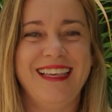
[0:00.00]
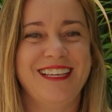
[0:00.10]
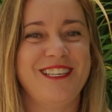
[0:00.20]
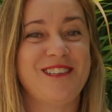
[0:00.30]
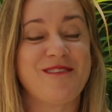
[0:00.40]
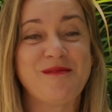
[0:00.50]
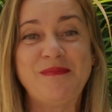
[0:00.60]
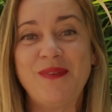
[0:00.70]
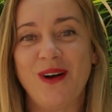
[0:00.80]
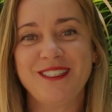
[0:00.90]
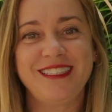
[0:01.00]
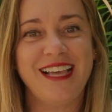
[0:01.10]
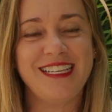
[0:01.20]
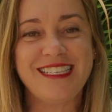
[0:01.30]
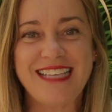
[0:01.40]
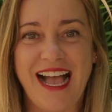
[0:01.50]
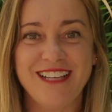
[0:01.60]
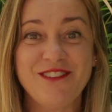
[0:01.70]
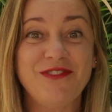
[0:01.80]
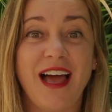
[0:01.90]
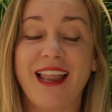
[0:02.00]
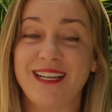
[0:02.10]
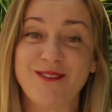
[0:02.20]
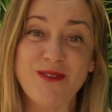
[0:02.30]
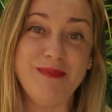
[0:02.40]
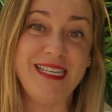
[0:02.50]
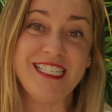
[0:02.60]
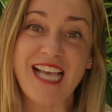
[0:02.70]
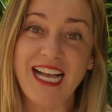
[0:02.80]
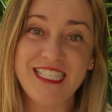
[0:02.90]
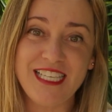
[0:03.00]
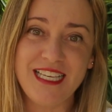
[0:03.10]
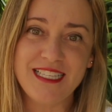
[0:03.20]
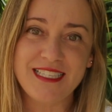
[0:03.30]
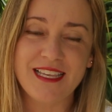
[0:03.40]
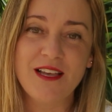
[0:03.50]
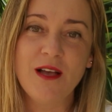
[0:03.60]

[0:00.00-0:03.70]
E a gente não pode deixar de falar dos mini jardins.